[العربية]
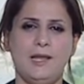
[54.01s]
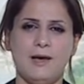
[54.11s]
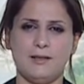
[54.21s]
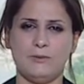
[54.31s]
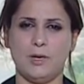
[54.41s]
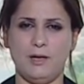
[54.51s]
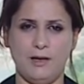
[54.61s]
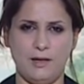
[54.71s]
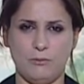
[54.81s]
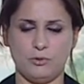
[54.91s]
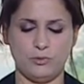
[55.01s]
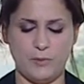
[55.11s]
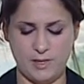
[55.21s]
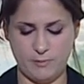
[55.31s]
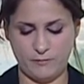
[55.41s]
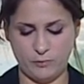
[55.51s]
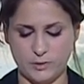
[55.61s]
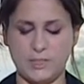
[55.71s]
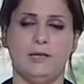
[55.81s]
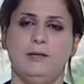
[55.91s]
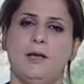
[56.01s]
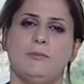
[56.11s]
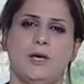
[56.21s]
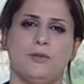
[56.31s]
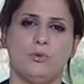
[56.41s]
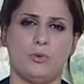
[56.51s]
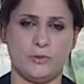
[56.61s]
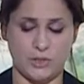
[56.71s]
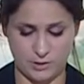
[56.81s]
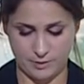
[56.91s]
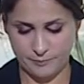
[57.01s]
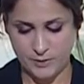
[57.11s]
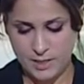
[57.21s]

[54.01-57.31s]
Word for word: على أرض الواقع غير موجود بينما في وسائل الإعلام يحضر وبشدة